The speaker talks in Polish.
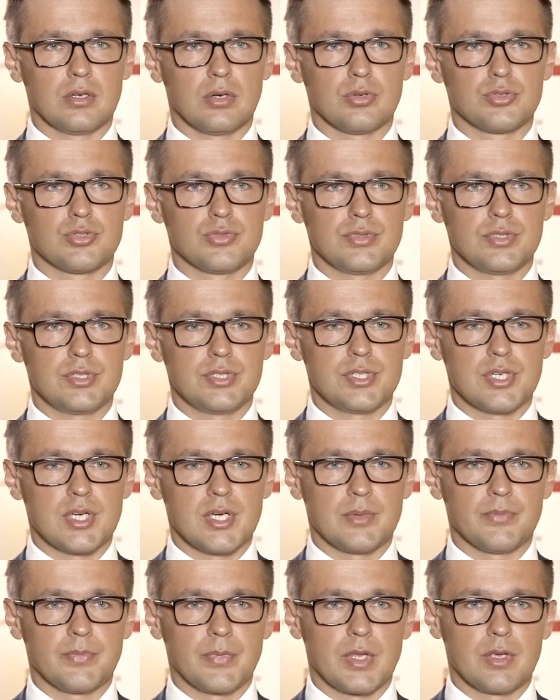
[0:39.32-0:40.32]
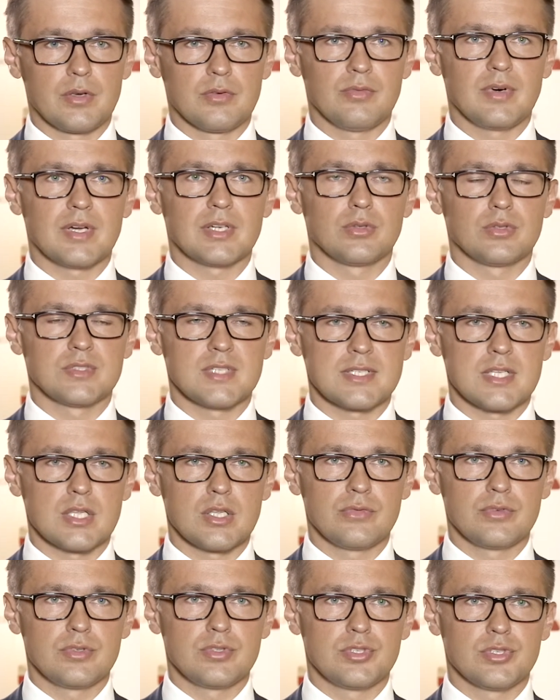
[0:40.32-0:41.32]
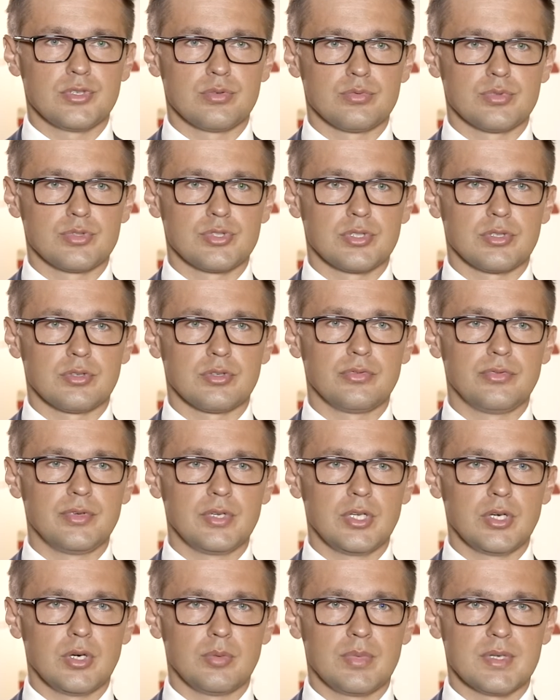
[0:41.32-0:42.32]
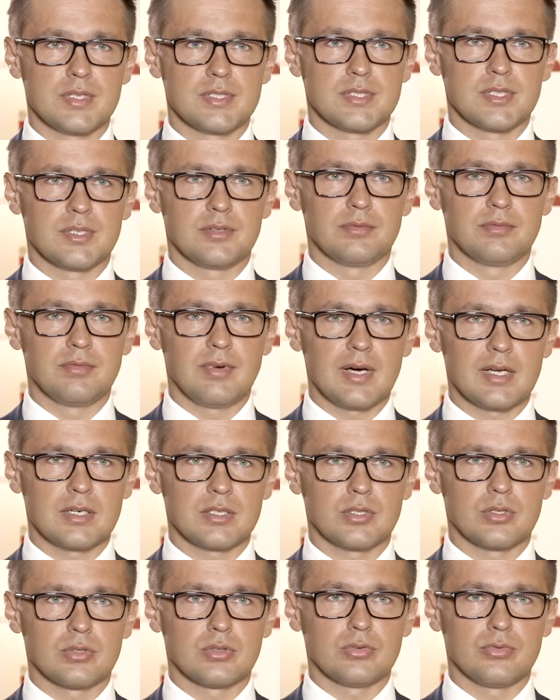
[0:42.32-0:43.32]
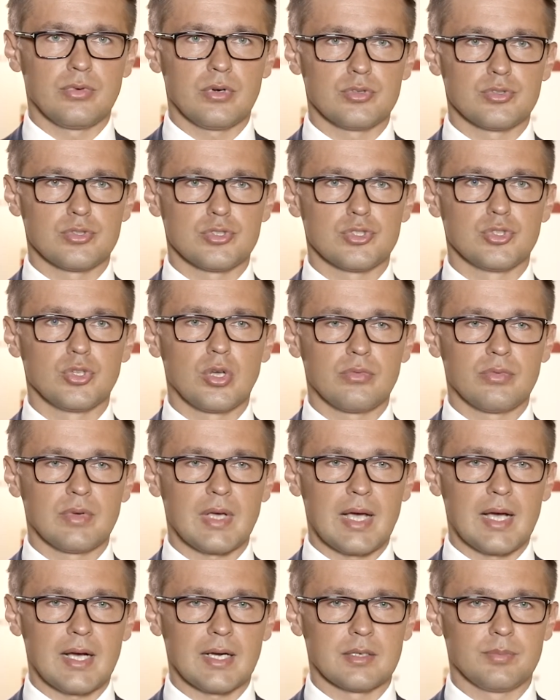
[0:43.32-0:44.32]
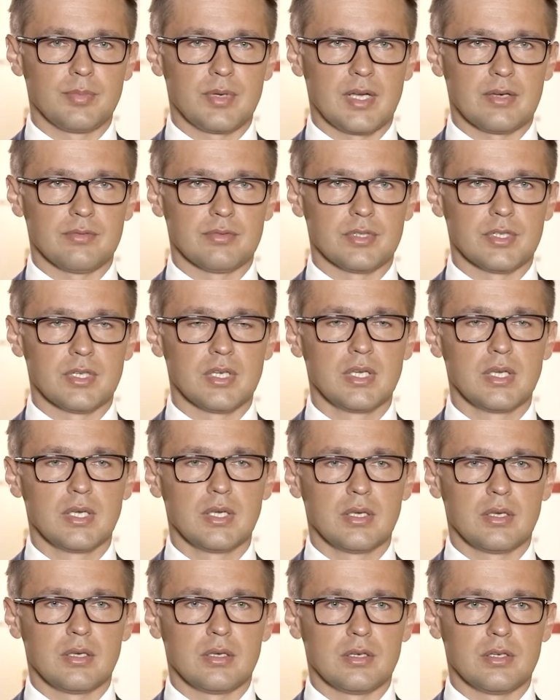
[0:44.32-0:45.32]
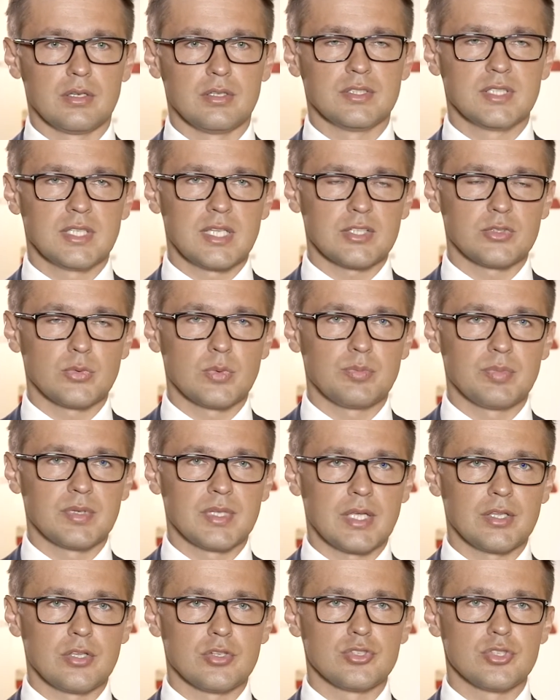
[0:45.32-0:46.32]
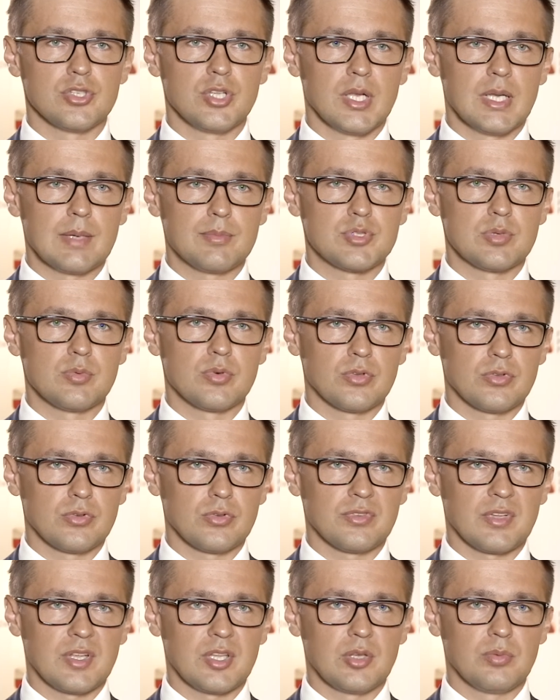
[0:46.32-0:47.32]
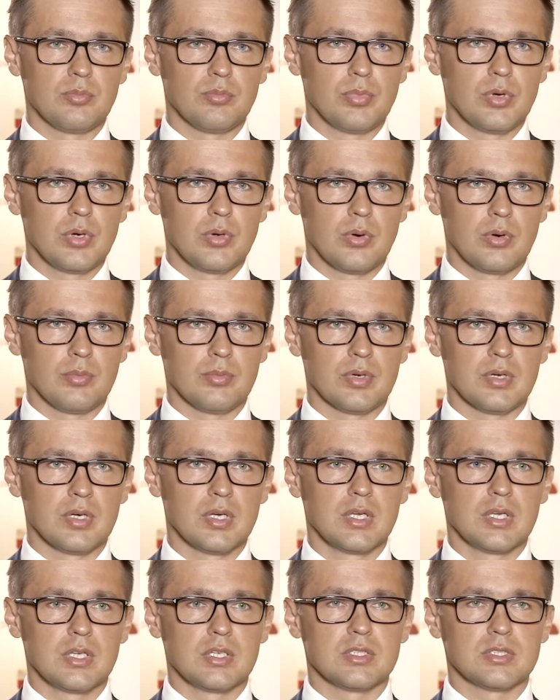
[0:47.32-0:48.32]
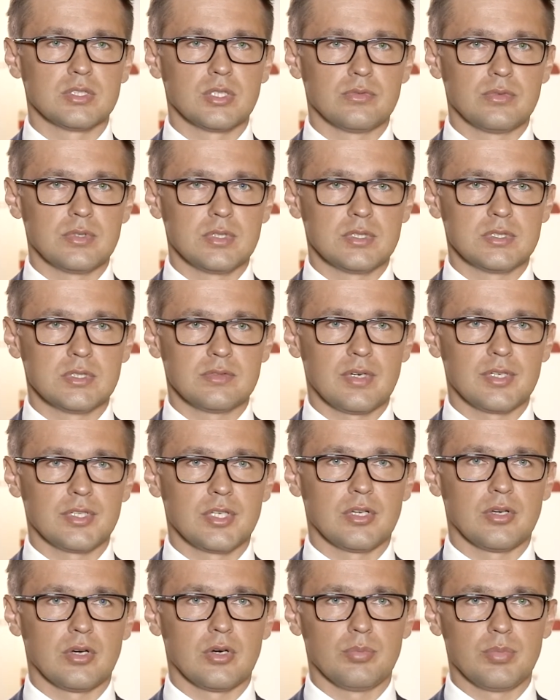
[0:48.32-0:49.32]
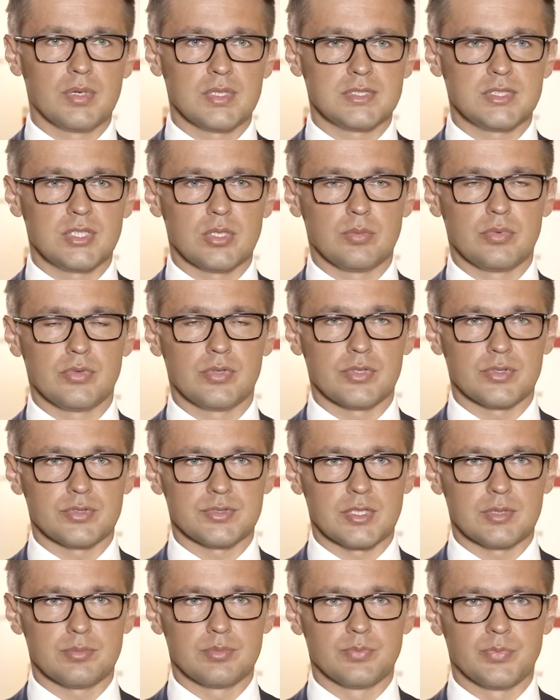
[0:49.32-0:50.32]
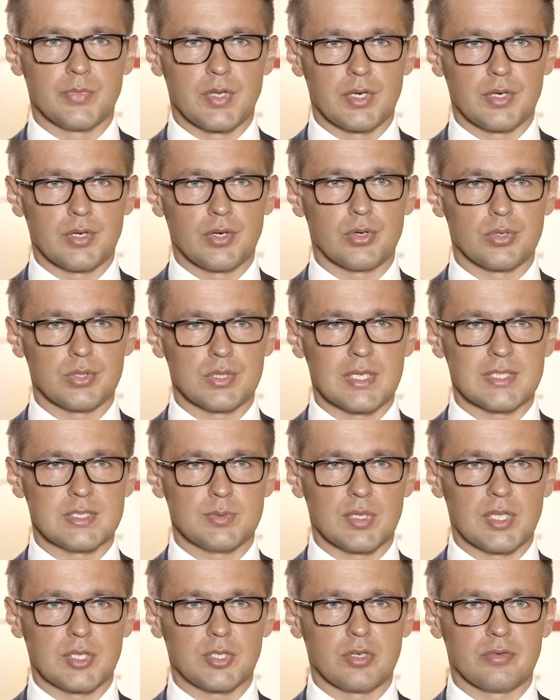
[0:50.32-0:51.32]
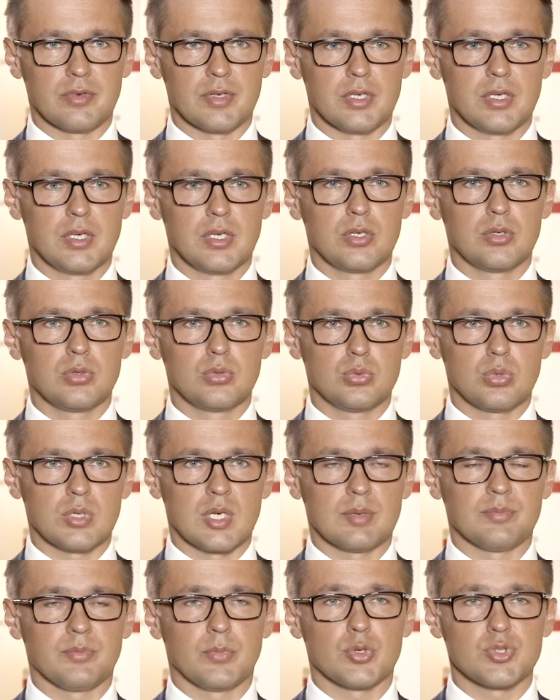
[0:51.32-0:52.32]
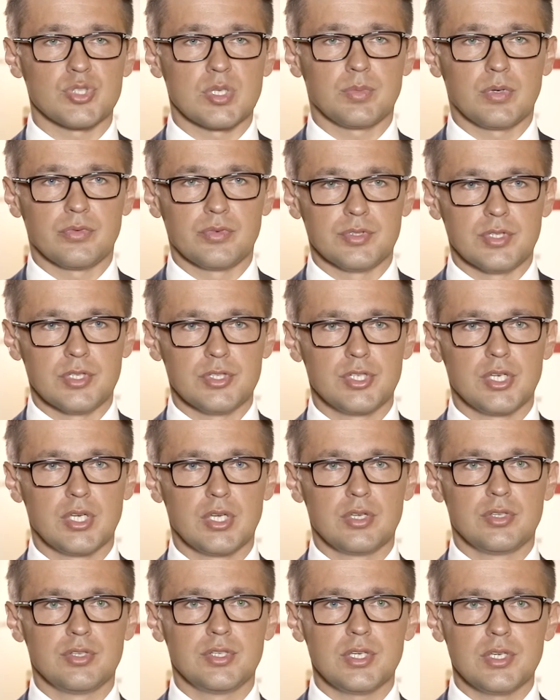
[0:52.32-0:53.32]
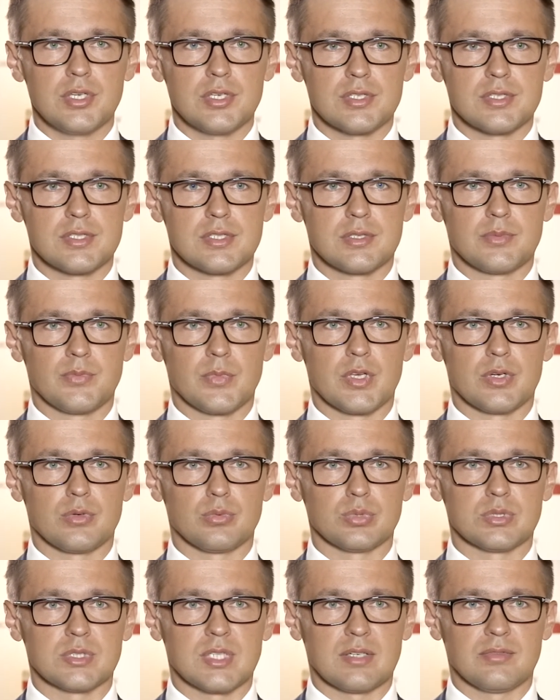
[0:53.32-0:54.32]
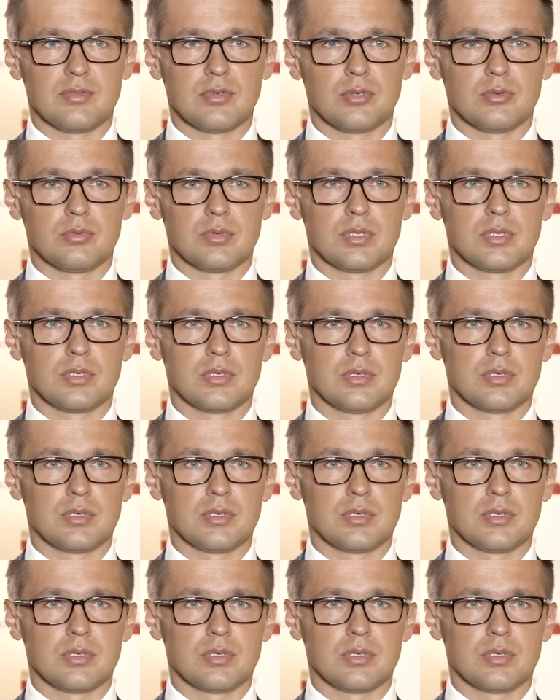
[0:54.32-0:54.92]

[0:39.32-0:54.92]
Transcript: Oczywiście warto zastanowić się, czy w chwili obecnej warto tworzyć nowy akt prawny i zadać sobie pytanie, czy nie lepszym rozwiązaniem byłoby znowelizowanie obecnie obowiązującej ordynacji podatkowej, która, można powiedzieć, nie jest e, ustawą